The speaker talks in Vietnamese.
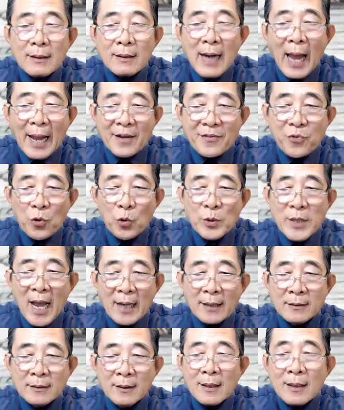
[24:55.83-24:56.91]
Đại phu
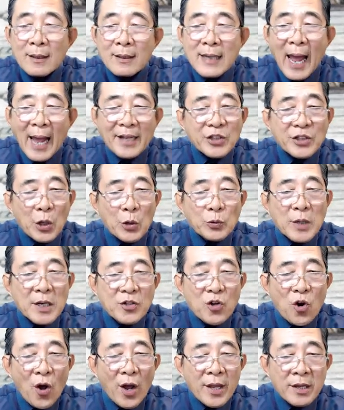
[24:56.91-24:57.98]
nhân, đại tiểu
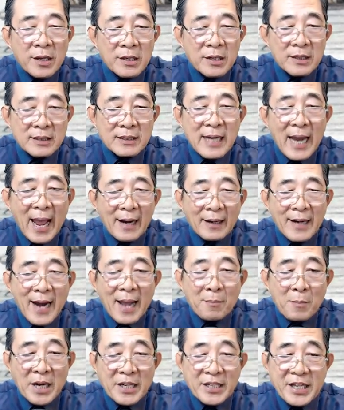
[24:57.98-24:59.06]
thư nói nàng
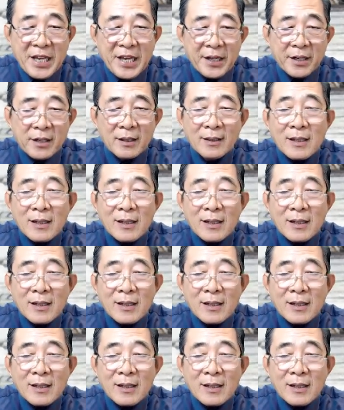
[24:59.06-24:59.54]
đang bận việc,